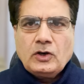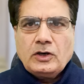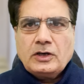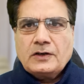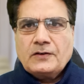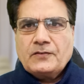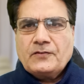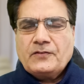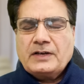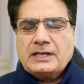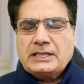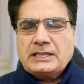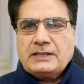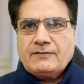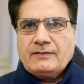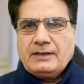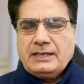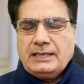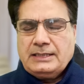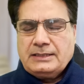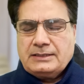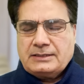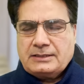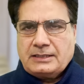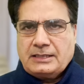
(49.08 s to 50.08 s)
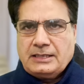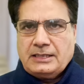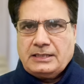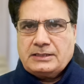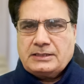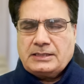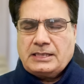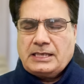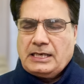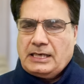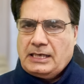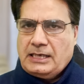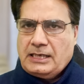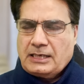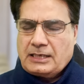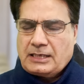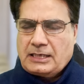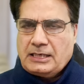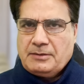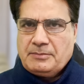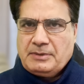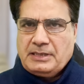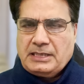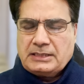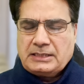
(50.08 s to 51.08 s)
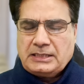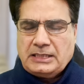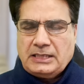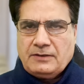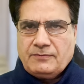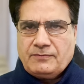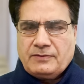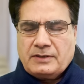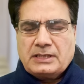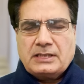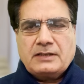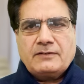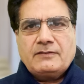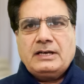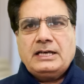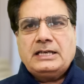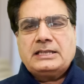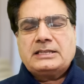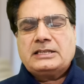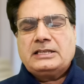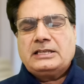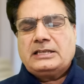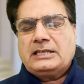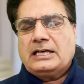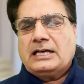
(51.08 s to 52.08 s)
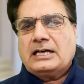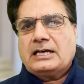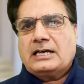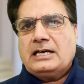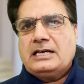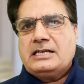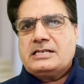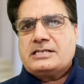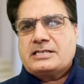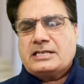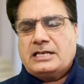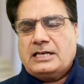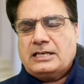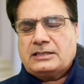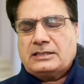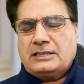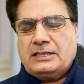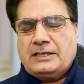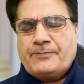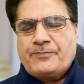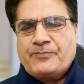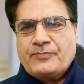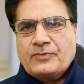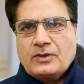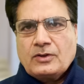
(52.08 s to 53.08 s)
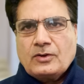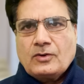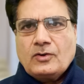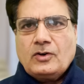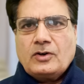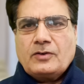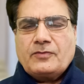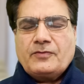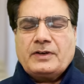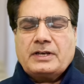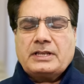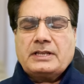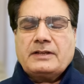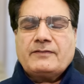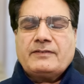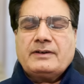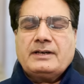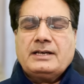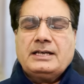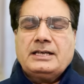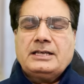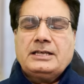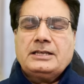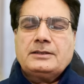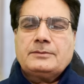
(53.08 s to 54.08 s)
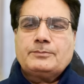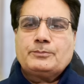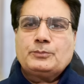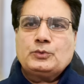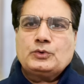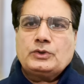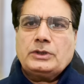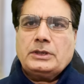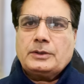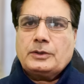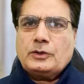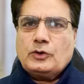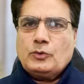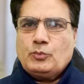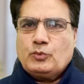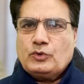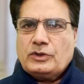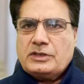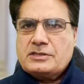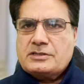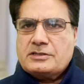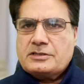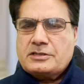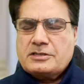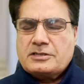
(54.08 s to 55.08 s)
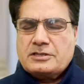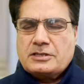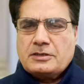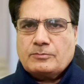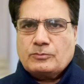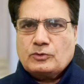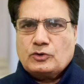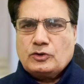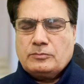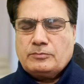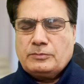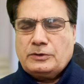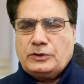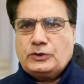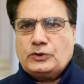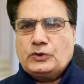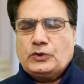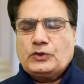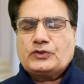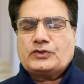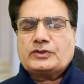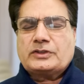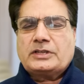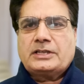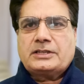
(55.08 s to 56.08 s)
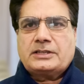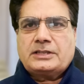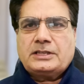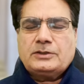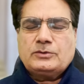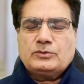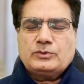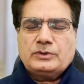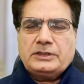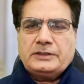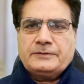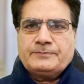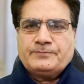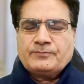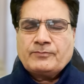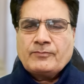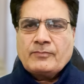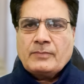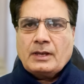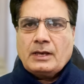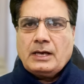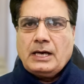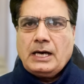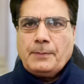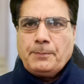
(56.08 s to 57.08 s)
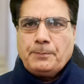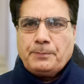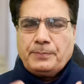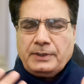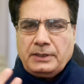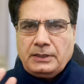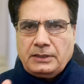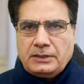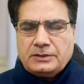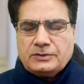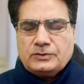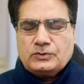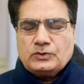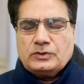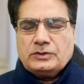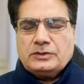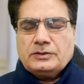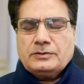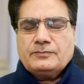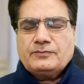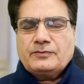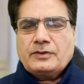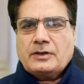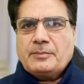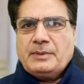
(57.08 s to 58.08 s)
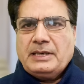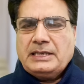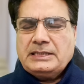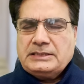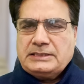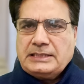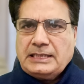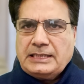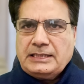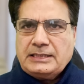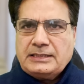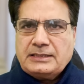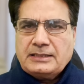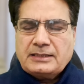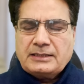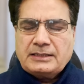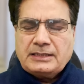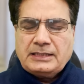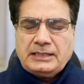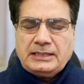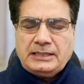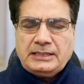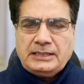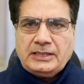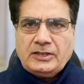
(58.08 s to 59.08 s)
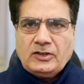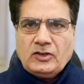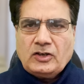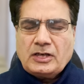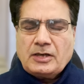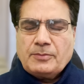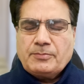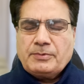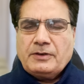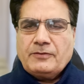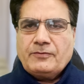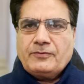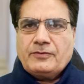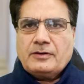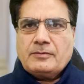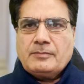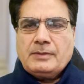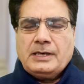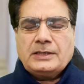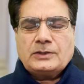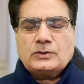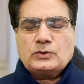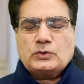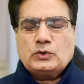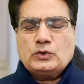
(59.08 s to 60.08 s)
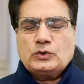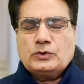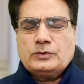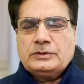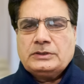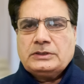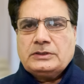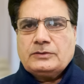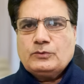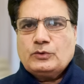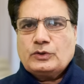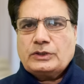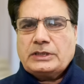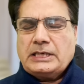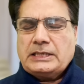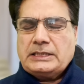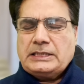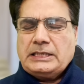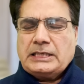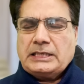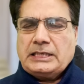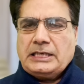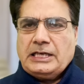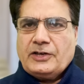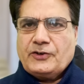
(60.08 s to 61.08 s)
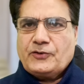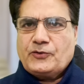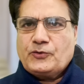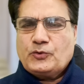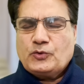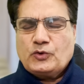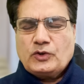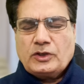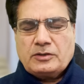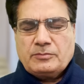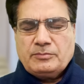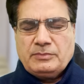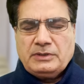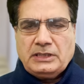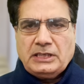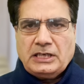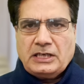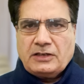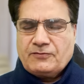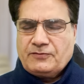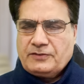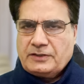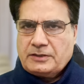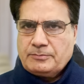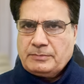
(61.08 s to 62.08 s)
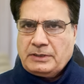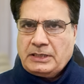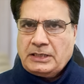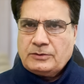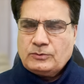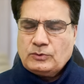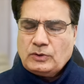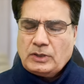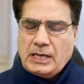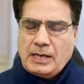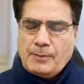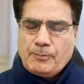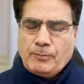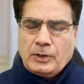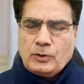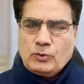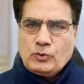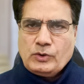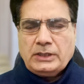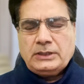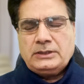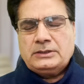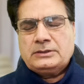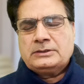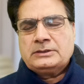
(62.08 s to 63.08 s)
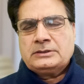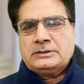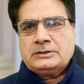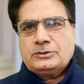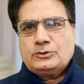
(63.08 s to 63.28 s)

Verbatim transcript: और फ़र्द वाहिद के क्या अहकाम हैं फ़र्द वाहिद की क्या ख्वाहिशात हैं और फ़र्द वाहिद पूरे के पूरे सिस्टम को बुलडोज करते हुए अपनी जो फरमान जारी कर रहे हैं और अपने फरमान को वो कहते हैं कि हर सूरत में हर फरमान मनवन